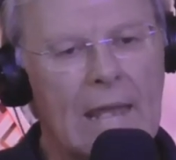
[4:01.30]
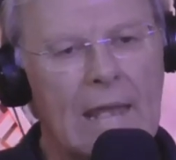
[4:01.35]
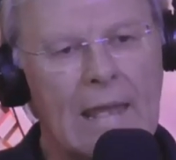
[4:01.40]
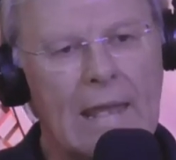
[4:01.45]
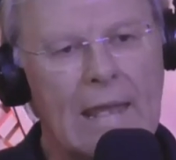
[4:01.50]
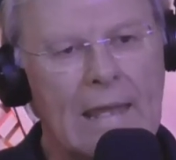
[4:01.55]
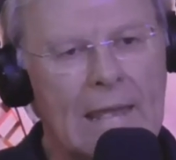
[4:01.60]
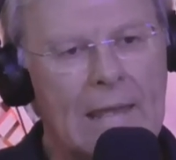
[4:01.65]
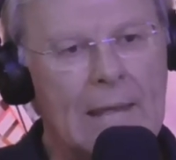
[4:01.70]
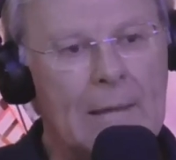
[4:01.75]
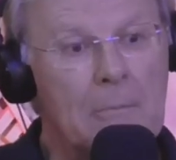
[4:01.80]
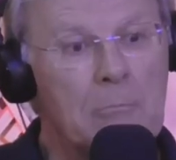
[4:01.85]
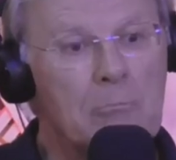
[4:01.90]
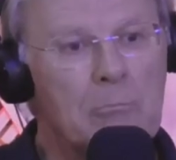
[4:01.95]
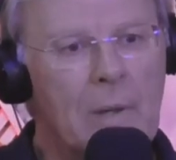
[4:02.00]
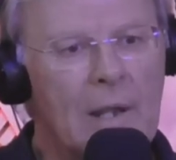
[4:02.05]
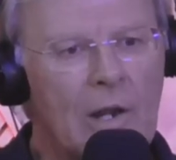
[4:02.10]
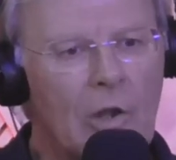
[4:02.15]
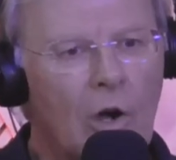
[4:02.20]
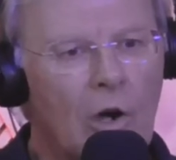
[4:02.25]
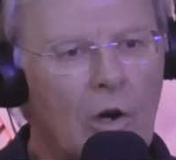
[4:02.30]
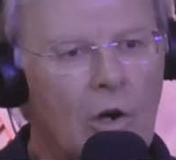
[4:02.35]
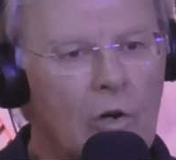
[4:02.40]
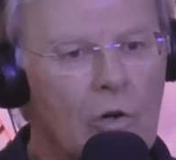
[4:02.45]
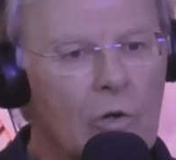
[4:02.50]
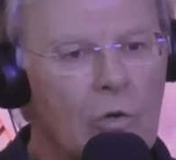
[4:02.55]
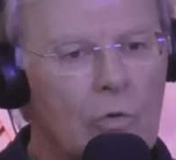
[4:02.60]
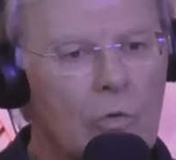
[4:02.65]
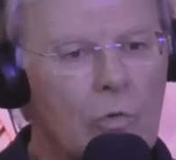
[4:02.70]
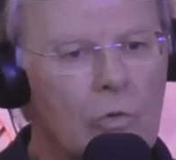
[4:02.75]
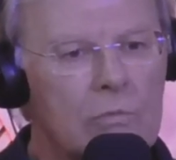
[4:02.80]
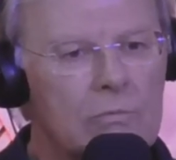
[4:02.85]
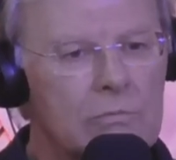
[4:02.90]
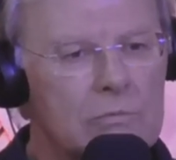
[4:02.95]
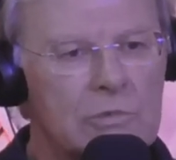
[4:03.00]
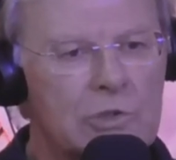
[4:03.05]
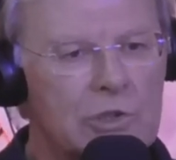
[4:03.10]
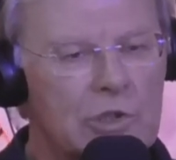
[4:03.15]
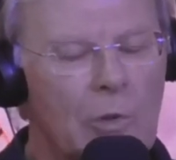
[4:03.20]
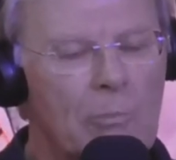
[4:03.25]
e, però
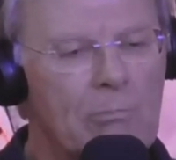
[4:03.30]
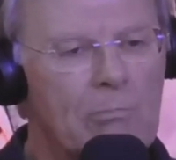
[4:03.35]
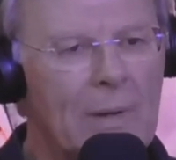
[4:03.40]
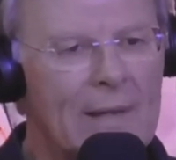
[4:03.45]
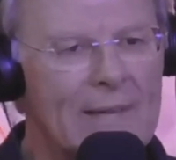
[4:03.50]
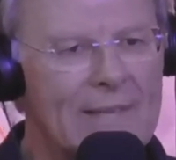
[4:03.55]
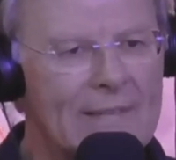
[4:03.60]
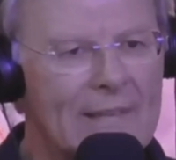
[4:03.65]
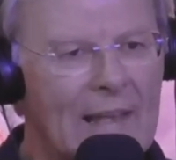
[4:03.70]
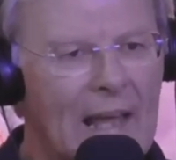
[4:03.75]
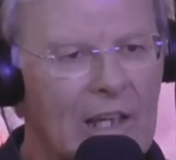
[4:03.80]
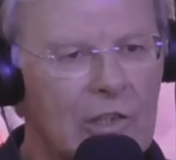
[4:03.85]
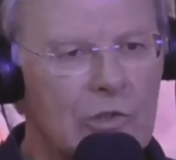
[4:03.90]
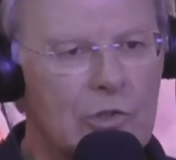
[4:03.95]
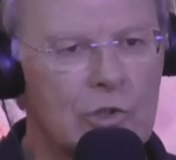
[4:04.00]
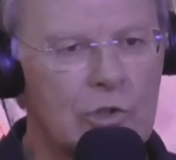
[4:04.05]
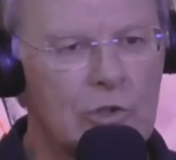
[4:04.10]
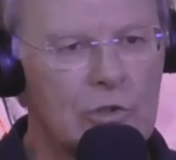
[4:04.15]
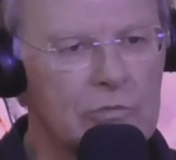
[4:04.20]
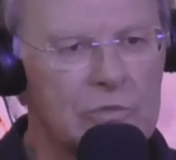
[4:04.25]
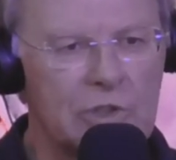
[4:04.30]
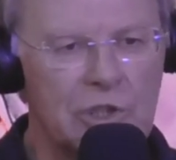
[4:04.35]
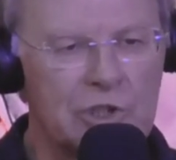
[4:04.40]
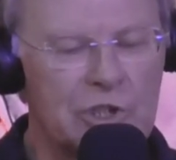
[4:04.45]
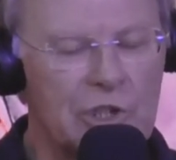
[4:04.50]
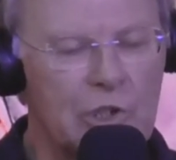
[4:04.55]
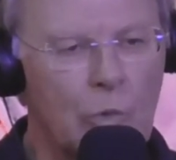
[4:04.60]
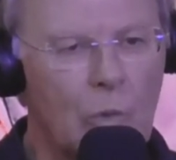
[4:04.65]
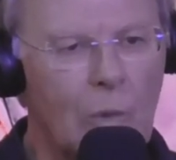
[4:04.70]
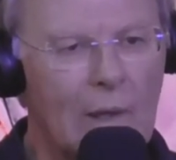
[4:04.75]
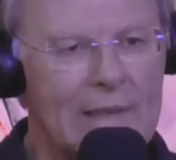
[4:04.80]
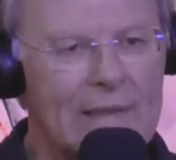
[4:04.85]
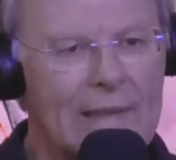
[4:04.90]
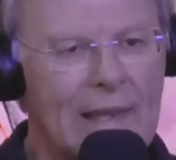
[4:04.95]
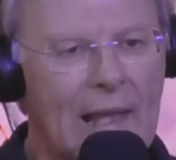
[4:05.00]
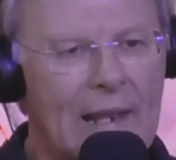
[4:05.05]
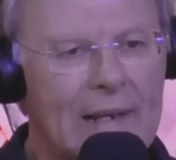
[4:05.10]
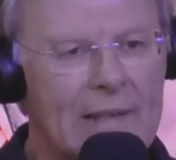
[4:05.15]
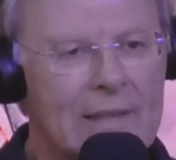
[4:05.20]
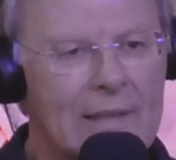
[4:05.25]
c'è un passaggio di
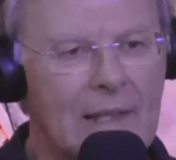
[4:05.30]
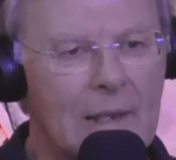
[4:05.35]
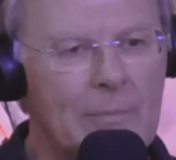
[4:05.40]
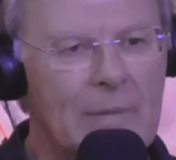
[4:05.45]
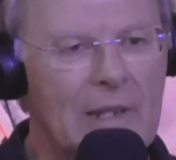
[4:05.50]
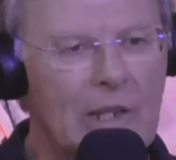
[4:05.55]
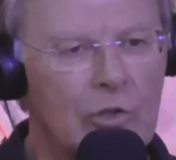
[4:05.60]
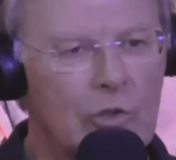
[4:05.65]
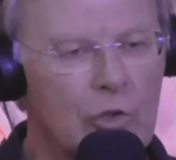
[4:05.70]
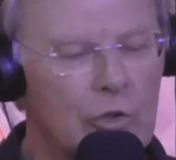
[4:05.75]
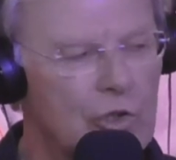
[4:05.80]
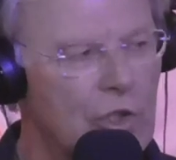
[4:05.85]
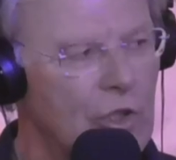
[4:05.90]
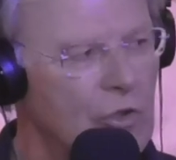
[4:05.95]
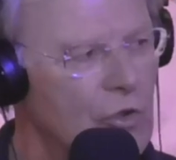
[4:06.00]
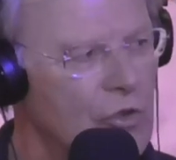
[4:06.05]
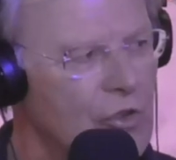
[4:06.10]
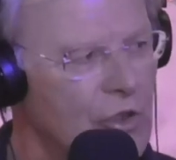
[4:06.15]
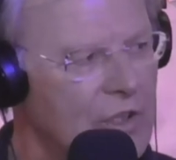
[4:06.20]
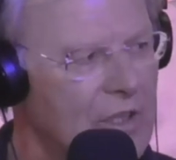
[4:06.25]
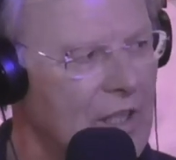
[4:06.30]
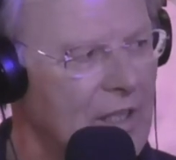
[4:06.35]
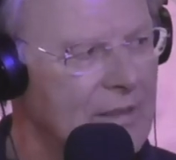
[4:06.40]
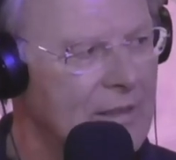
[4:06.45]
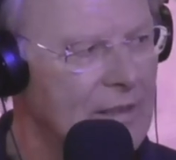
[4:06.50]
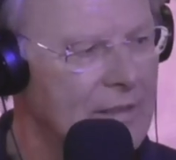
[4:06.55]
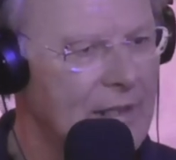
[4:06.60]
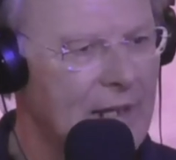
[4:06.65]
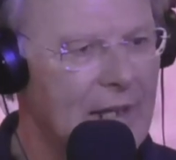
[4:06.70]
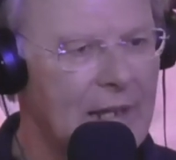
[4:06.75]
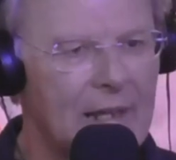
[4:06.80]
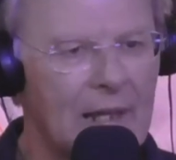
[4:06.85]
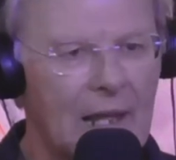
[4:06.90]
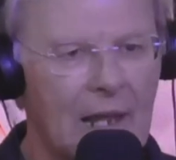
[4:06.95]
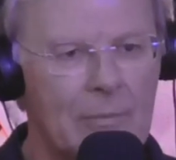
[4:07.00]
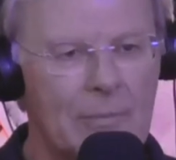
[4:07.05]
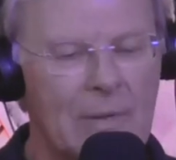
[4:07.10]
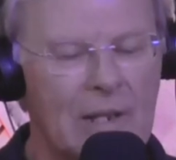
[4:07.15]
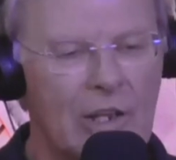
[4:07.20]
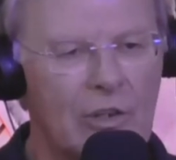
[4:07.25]
50 anni, dal 1873
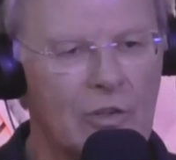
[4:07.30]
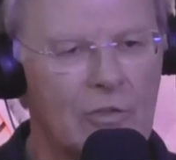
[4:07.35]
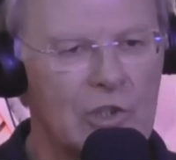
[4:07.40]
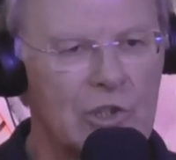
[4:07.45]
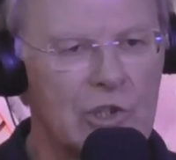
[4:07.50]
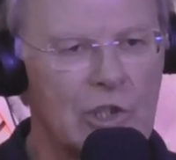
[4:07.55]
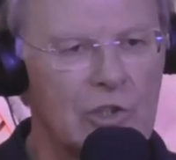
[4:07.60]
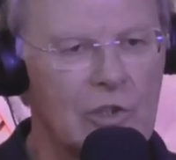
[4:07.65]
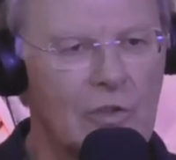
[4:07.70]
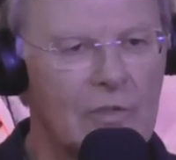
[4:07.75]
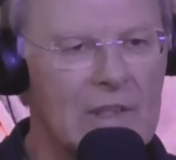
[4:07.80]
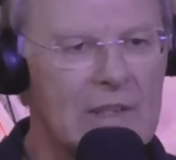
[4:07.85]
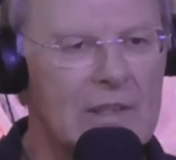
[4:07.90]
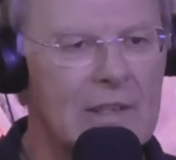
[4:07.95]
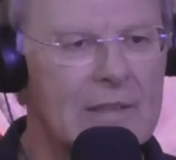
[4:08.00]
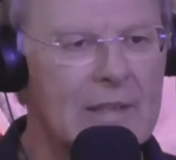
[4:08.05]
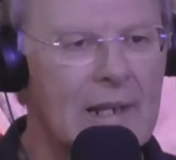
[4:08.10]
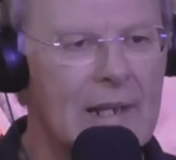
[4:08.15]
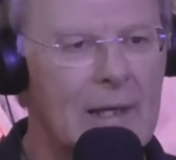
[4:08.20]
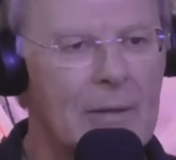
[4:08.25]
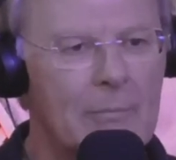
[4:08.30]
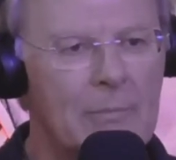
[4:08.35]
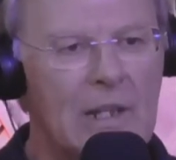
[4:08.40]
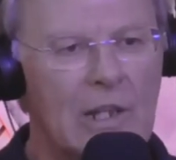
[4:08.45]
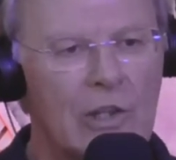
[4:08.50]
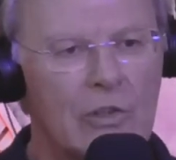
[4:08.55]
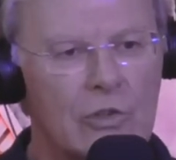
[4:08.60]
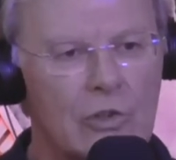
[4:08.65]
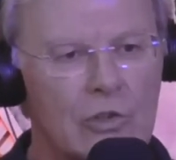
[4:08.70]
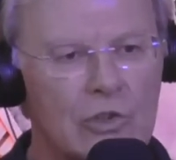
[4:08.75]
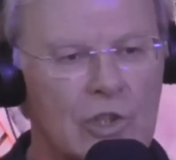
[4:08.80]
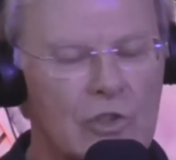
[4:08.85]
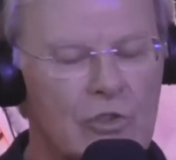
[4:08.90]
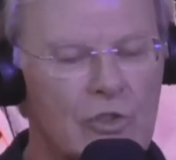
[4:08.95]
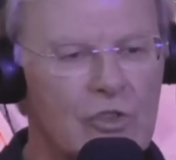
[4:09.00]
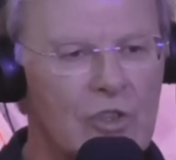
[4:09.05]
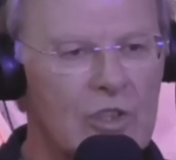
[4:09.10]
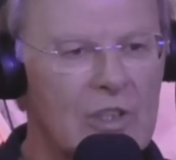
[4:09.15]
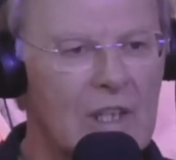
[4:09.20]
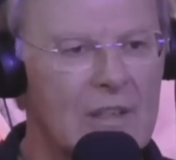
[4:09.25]
al 1923.
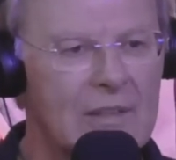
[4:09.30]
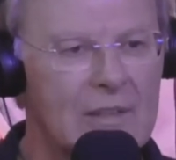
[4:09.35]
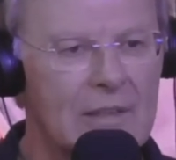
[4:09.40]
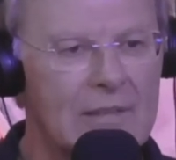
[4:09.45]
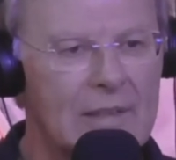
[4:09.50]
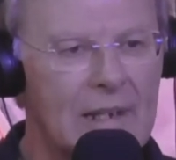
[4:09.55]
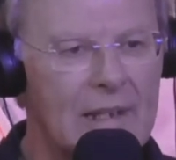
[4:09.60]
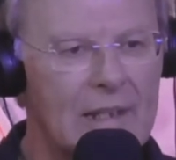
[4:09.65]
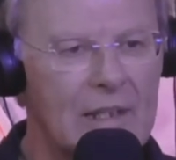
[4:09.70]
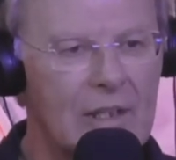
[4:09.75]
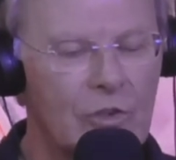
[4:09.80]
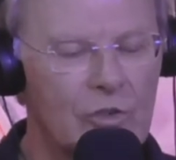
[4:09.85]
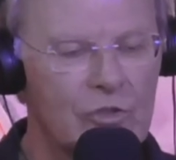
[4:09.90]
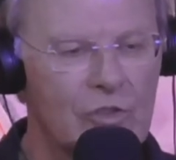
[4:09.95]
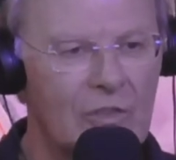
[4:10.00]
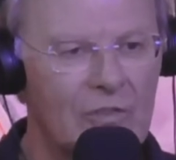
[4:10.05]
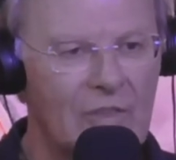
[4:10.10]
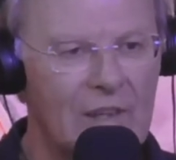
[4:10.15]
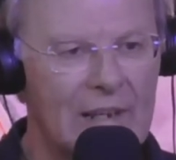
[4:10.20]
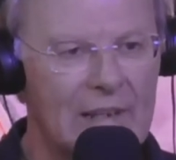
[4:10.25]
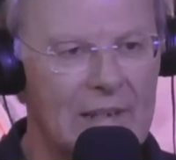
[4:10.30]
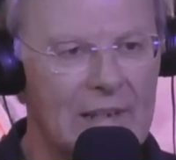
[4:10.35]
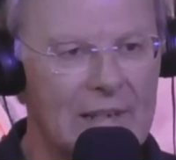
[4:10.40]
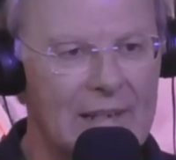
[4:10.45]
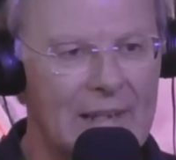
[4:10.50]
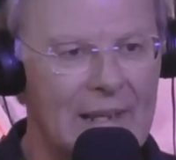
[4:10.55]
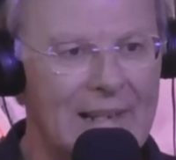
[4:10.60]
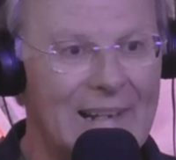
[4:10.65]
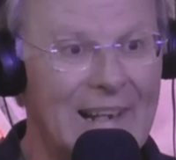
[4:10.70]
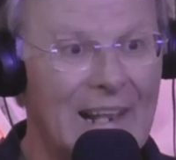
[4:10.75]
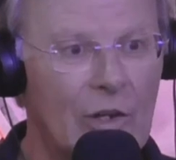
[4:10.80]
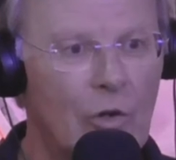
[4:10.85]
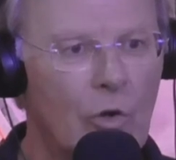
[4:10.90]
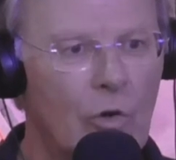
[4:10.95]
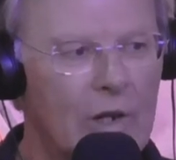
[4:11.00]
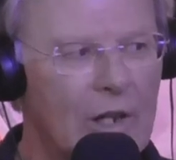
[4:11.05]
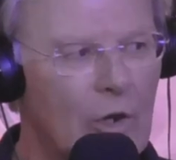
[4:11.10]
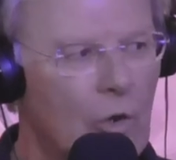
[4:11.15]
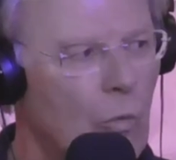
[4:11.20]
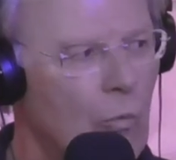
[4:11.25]
1873 che cosa avvenne? Che
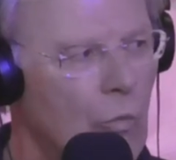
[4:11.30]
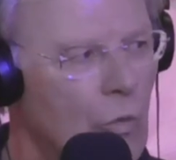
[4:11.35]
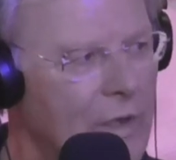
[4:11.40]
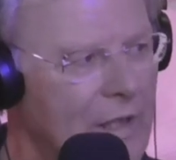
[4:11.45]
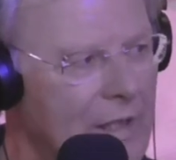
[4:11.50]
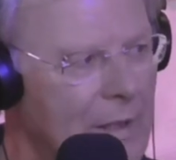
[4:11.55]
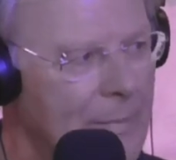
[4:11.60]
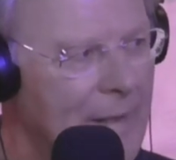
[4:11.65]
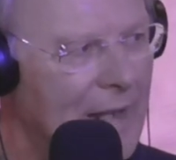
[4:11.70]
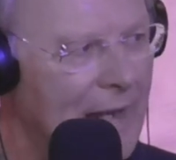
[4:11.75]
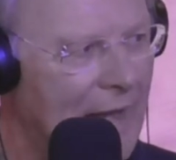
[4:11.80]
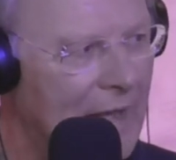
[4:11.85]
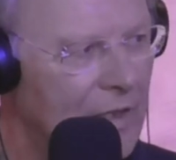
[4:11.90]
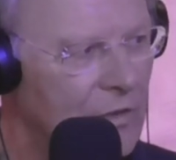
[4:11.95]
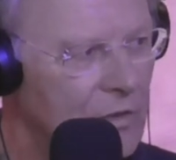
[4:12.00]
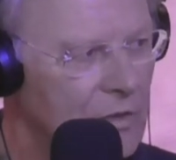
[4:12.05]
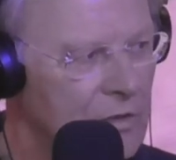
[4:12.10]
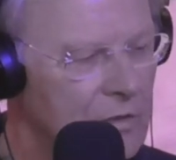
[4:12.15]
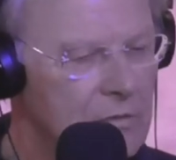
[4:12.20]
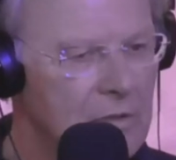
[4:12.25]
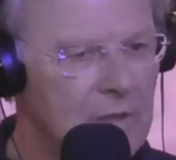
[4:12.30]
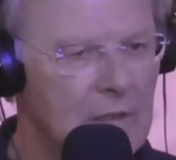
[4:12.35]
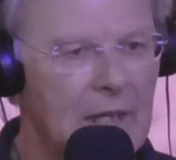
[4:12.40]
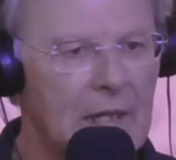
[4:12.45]
l'allora comune di Milano, sì.